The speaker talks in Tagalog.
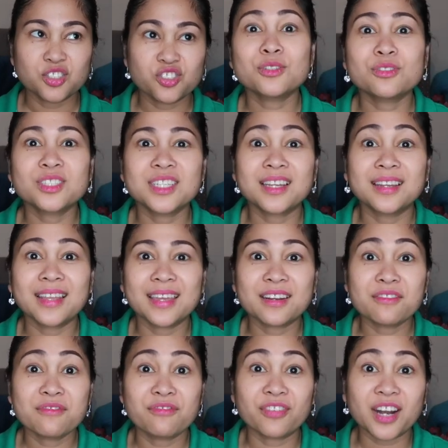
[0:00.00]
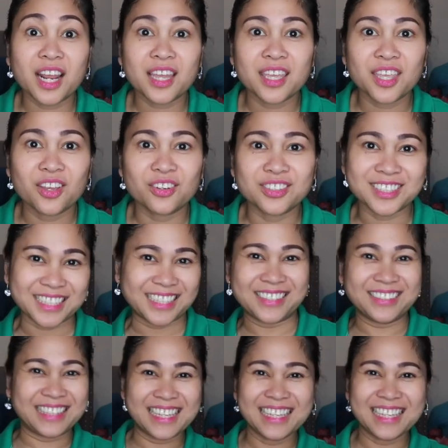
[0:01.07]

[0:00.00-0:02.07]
social lerang frag yun. Charot.